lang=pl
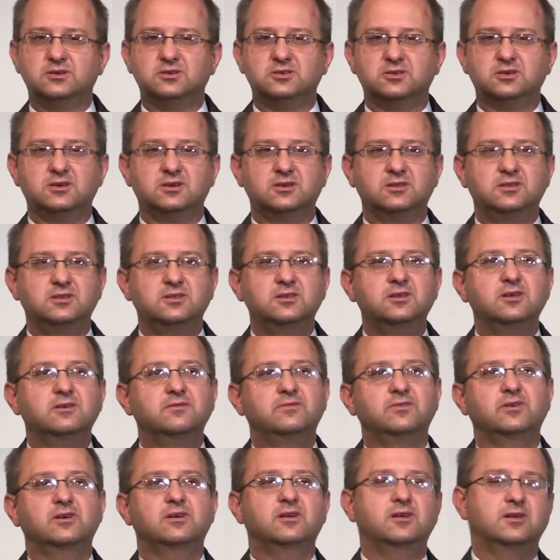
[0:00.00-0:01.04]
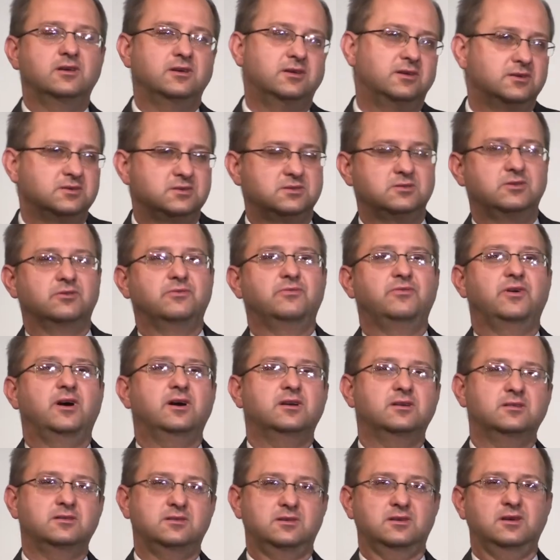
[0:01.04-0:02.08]
że niewiele jest to
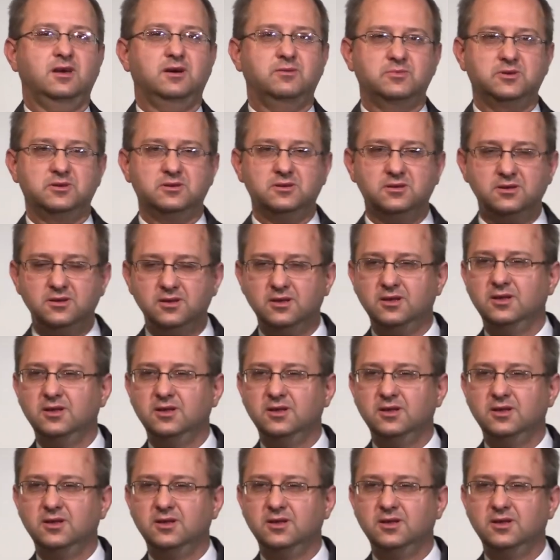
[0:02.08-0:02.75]
warte, a my